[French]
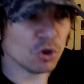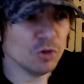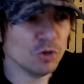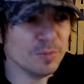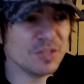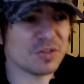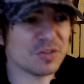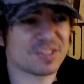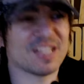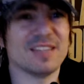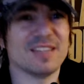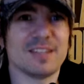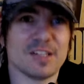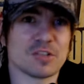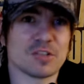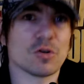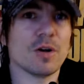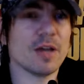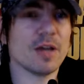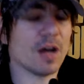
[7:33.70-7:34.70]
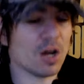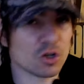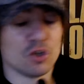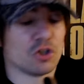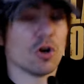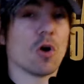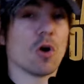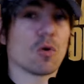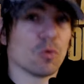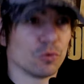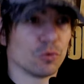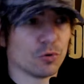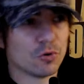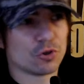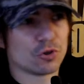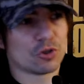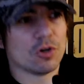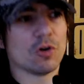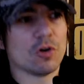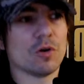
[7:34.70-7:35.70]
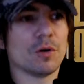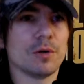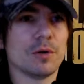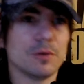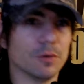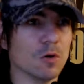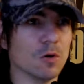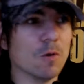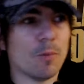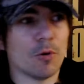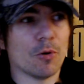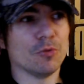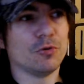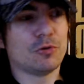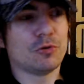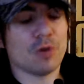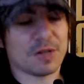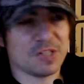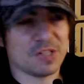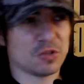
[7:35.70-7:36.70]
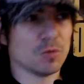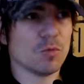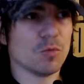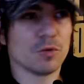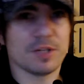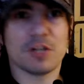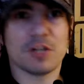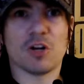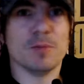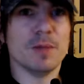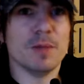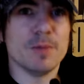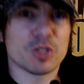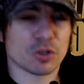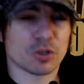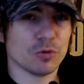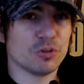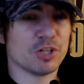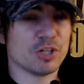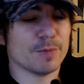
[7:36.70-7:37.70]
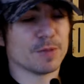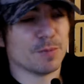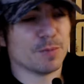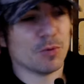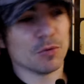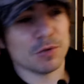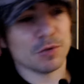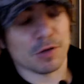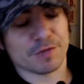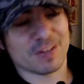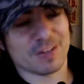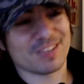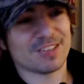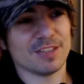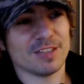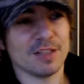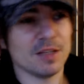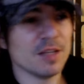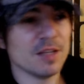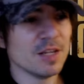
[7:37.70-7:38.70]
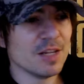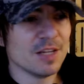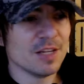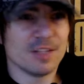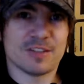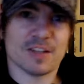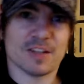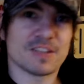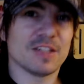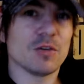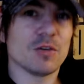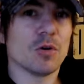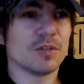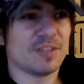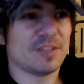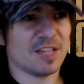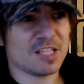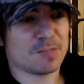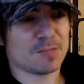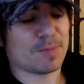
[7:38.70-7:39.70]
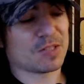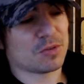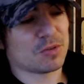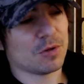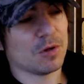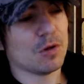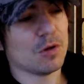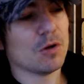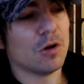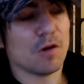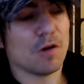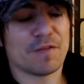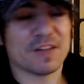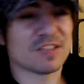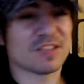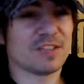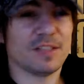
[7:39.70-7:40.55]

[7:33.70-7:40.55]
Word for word: une mise en scène très scolaire. Hein. Chant contre chant, euh, producteurs qui sont montrés comme des méchants de James Bond, enfin c'est assez grotesque parce que, enfin